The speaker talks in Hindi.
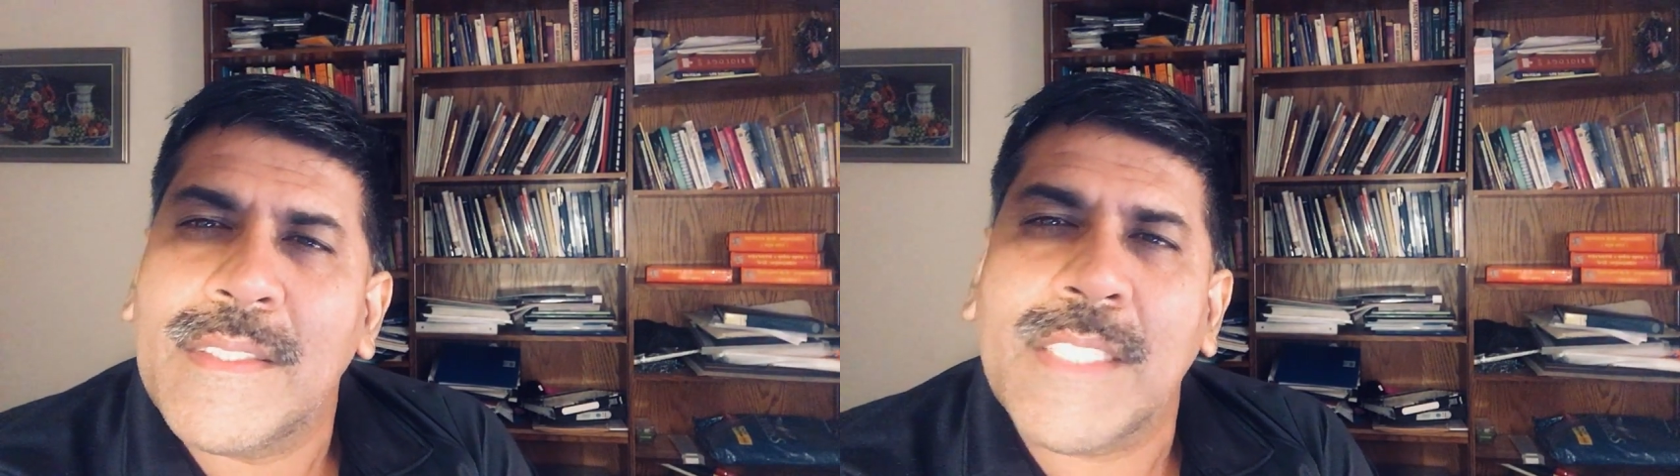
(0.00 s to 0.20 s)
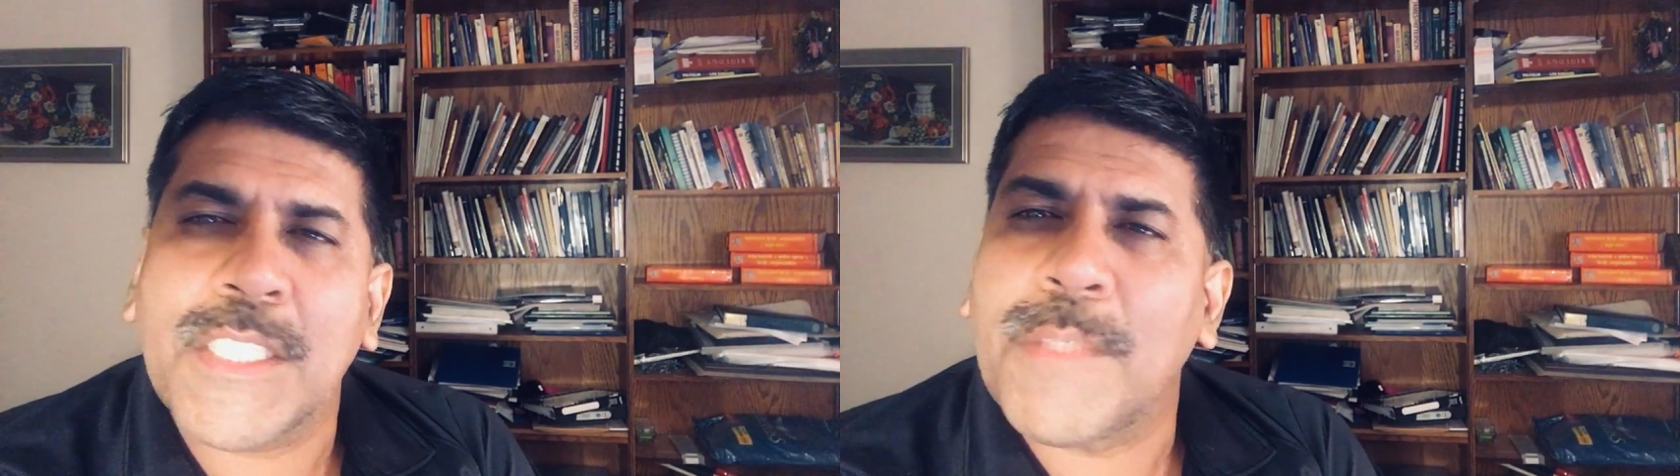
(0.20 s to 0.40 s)

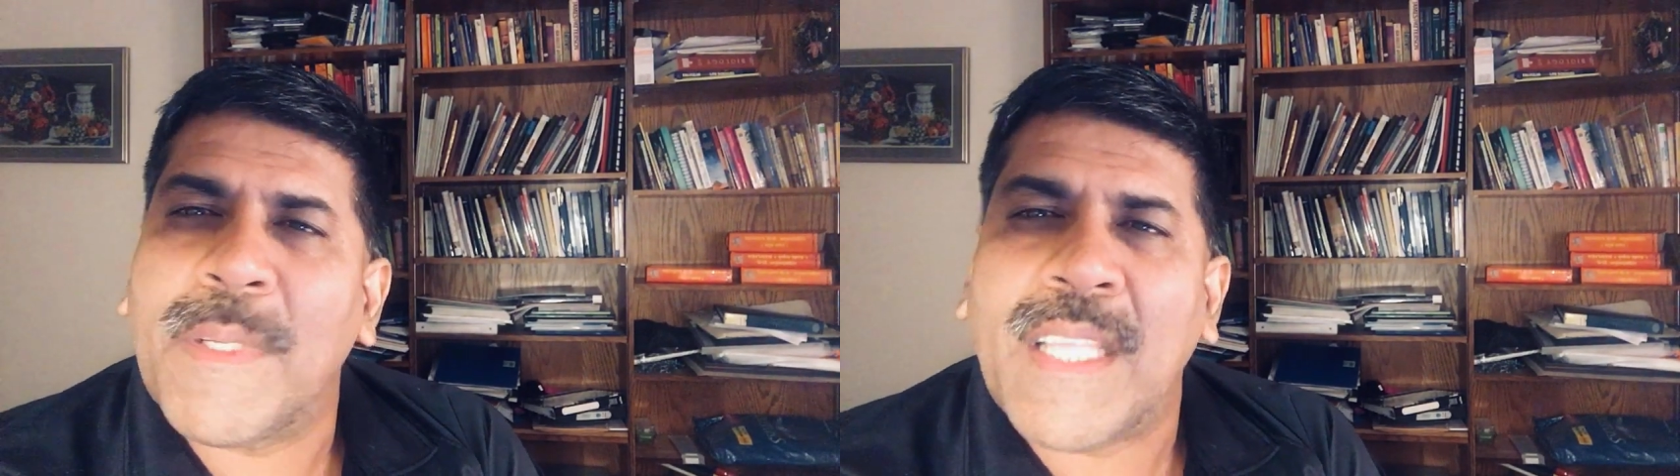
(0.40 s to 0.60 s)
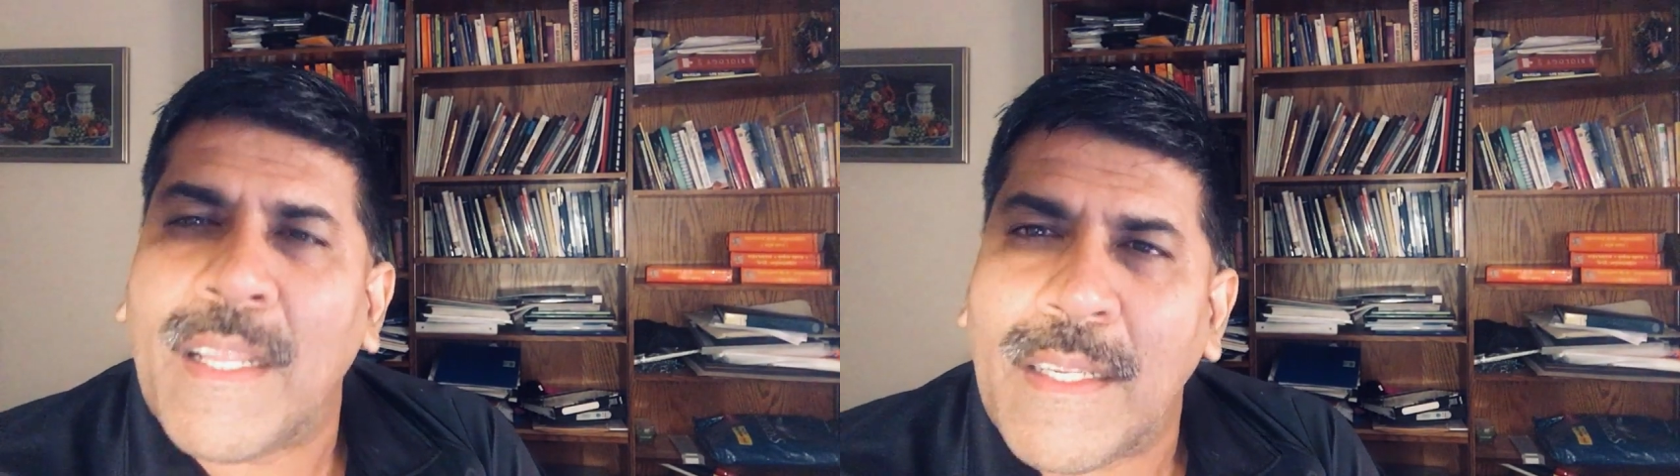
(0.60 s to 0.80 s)
सच
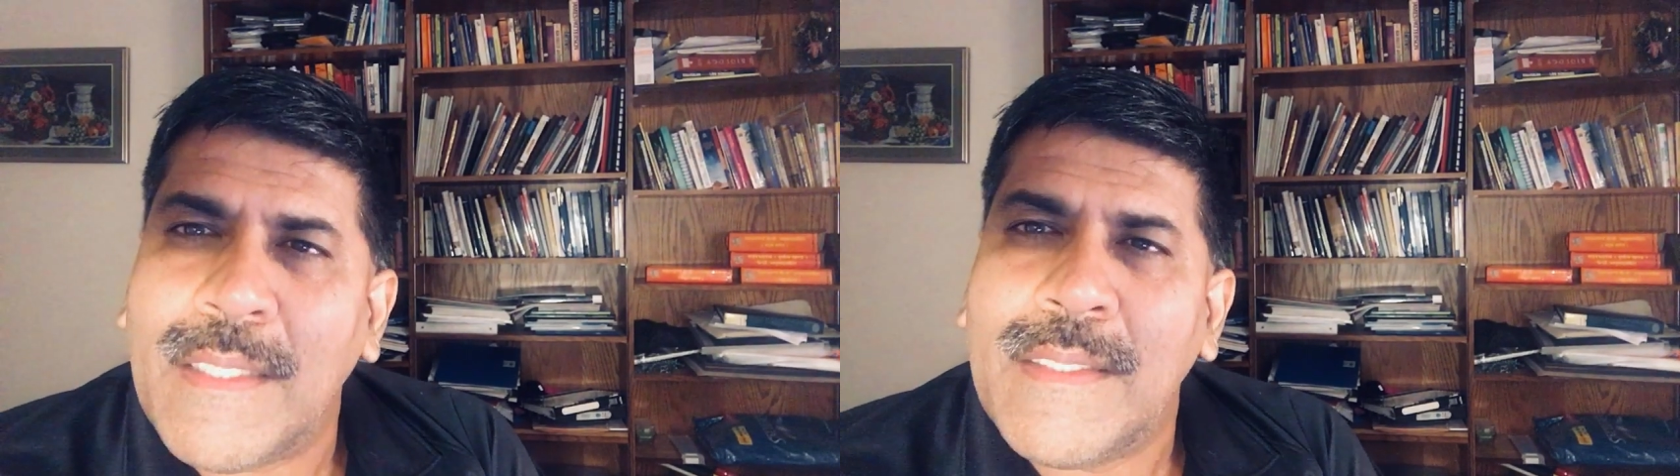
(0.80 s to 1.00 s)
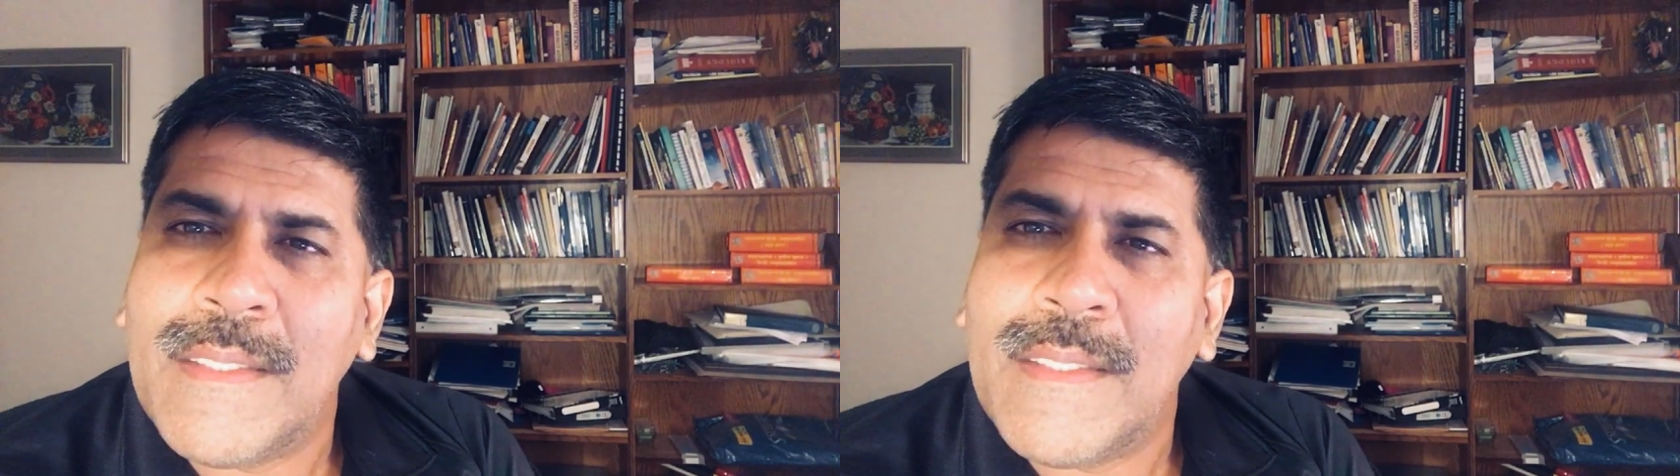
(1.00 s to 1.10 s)
बताना